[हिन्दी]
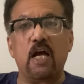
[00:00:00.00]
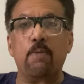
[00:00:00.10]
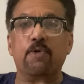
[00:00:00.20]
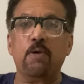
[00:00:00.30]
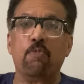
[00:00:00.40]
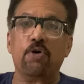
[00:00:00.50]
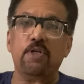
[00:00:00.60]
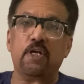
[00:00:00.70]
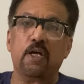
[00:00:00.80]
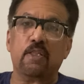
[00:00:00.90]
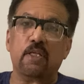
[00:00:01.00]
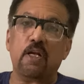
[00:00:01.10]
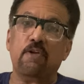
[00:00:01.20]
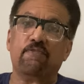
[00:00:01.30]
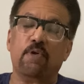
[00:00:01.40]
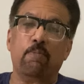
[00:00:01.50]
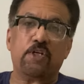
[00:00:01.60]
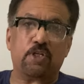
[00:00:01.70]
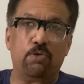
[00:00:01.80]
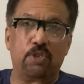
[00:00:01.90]
आपकी बॉडी के अंदर
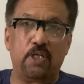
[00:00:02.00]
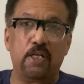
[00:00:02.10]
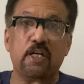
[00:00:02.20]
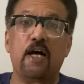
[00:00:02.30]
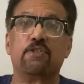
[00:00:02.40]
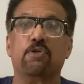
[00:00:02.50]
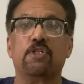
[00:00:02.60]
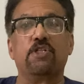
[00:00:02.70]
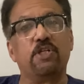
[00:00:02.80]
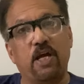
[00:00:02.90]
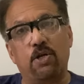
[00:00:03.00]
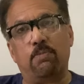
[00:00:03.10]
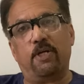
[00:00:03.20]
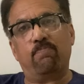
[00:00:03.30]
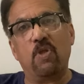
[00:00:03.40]
इन्फ्लेमेशन होती है ख़ासतौर से शरियानों में